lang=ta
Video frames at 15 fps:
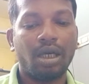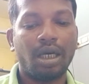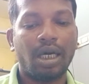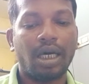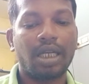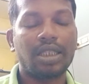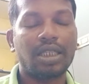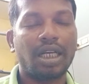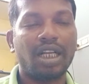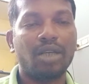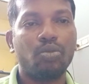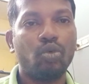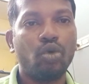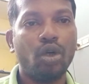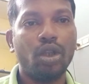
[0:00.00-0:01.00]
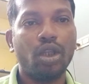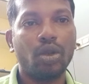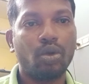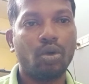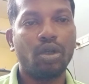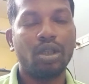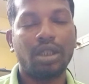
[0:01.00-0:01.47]
அரசாணை முந்நூற்றி
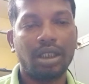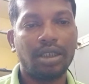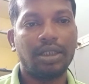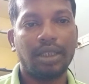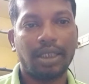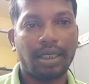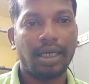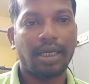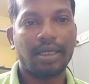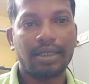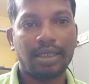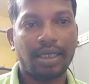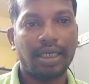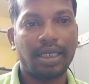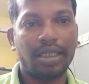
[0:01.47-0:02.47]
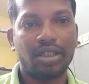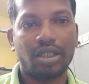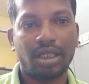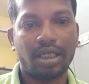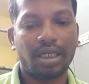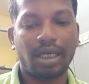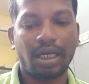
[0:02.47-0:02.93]
தொண்ணூத்தஞ்சு என்ற அரசாணையை
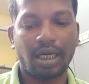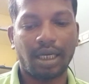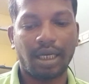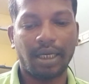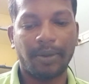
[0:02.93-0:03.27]
ஏற்றியிருக்கிறாங்க